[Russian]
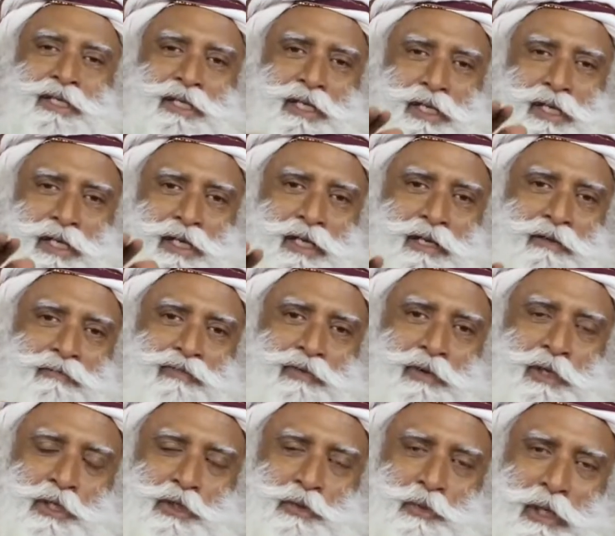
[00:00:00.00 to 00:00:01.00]
В противном
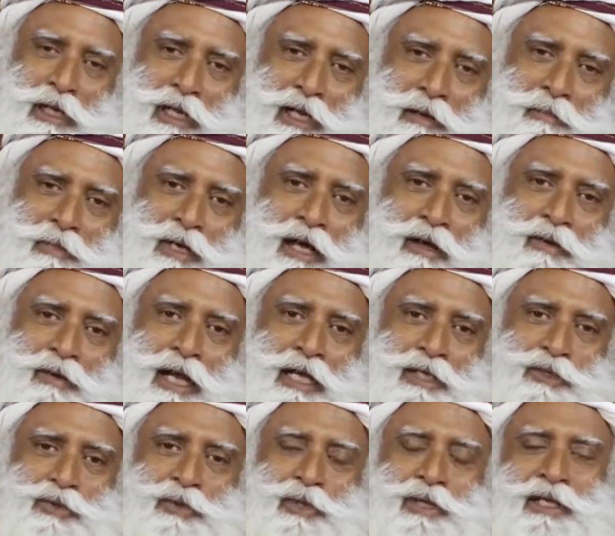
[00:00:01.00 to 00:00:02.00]
же случае
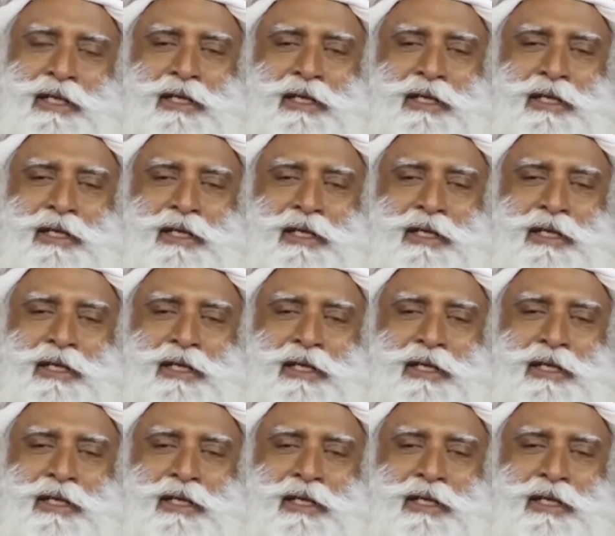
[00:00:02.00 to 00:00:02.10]
генетическое